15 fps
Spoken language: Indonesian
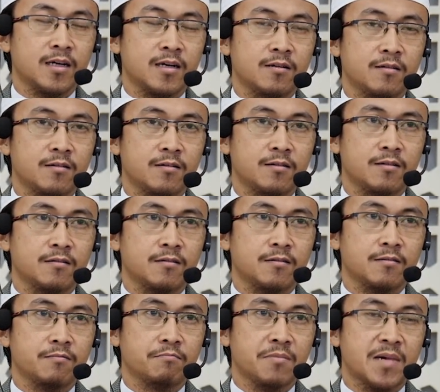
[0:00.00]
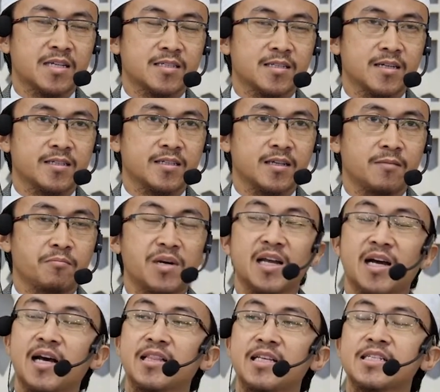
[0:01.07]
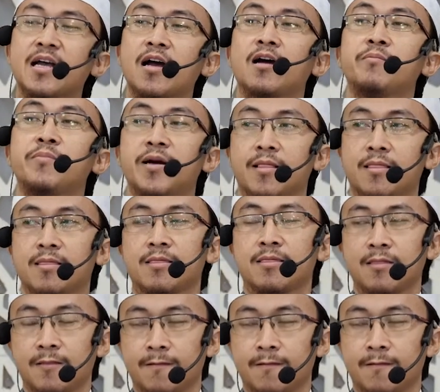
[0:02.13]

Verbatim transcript: yang masanya mendekati sahabat.